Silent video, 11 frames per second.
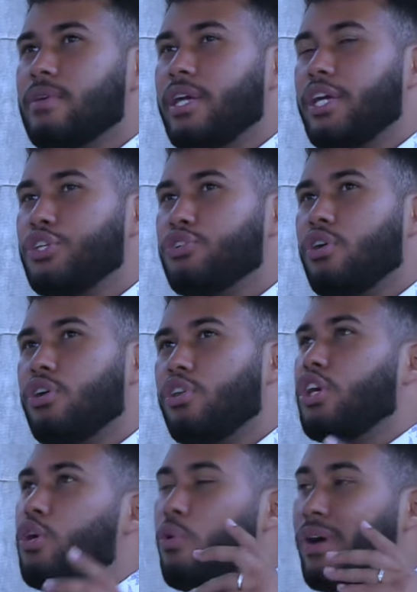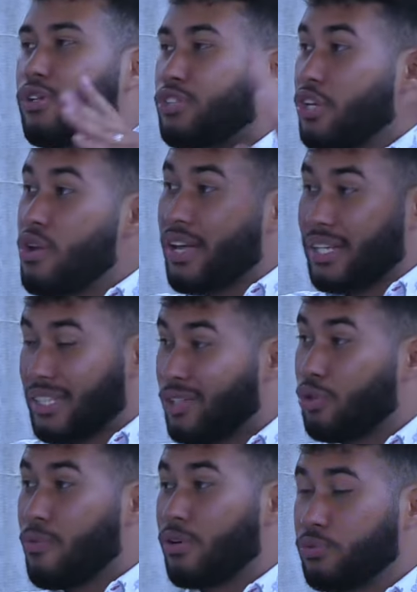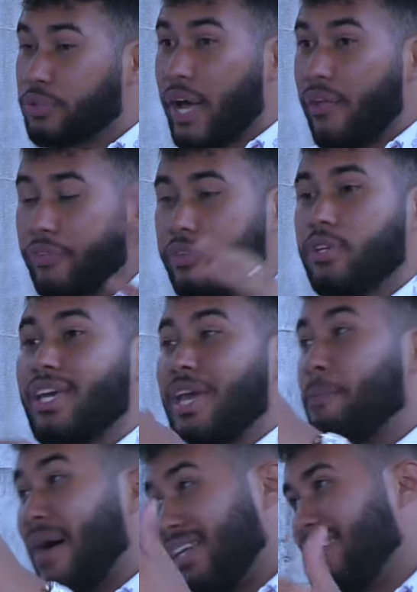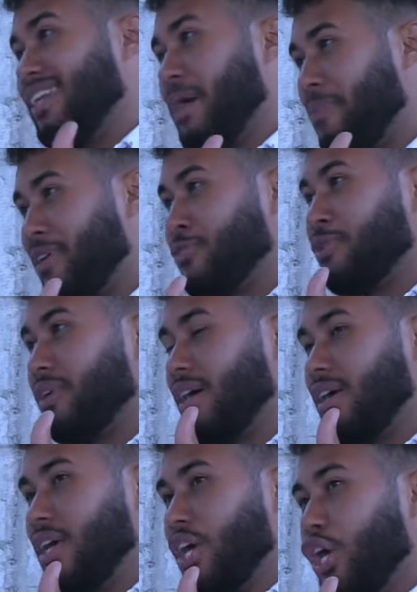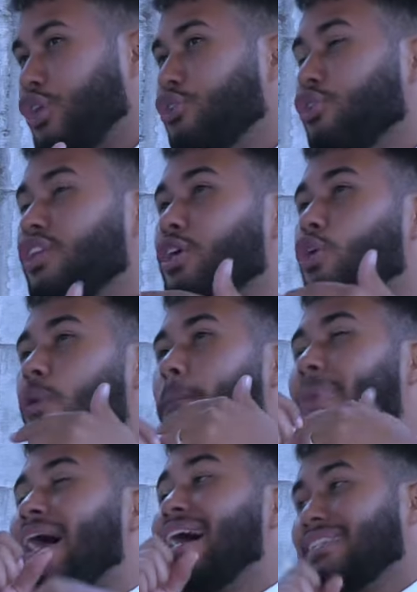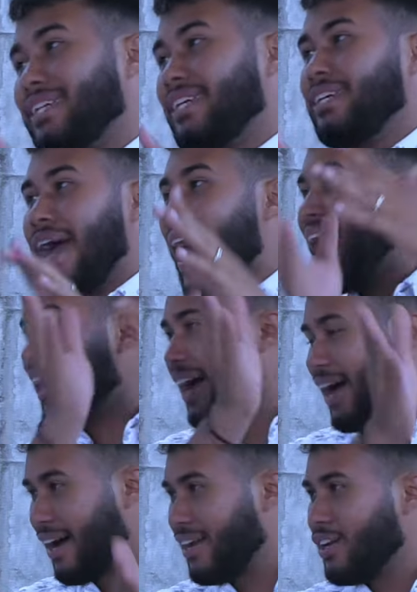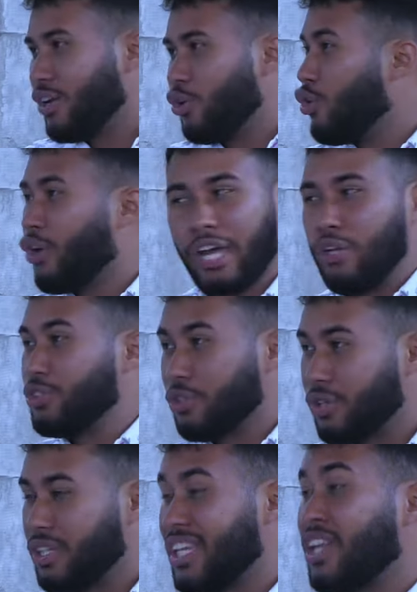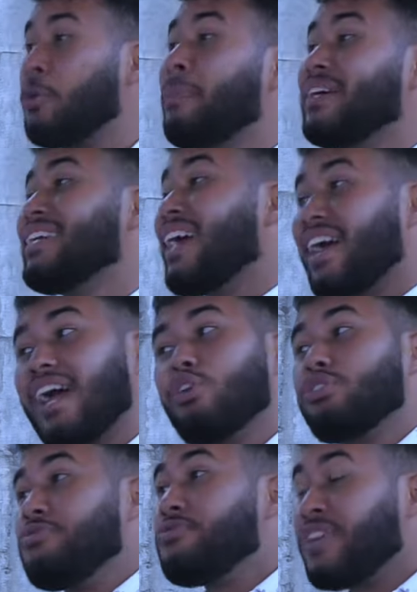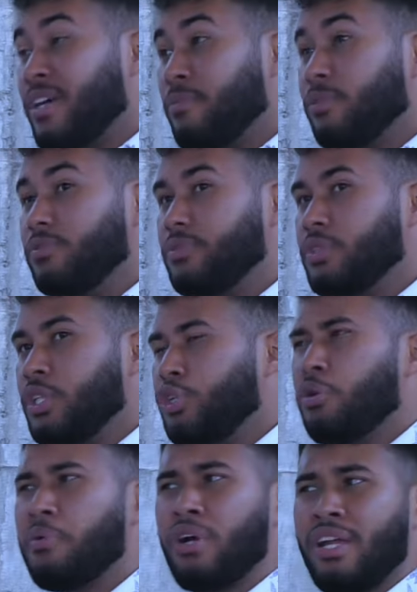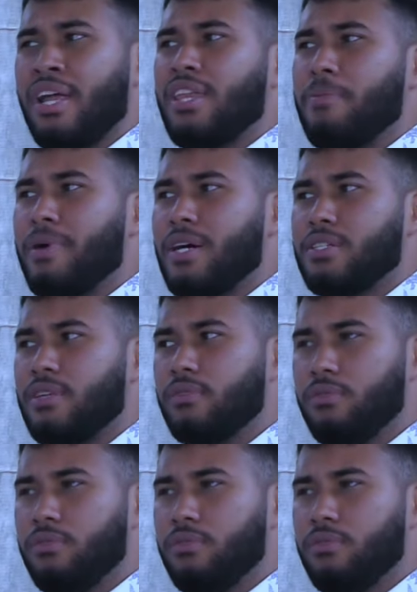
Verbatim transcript: y yo digo, bueno Señor, que sea tu voluntad, que pasen las personas, y yo digo, pasen acá los que no son cristianos y pasen acá los enfermos, yo veo que nadie pasa.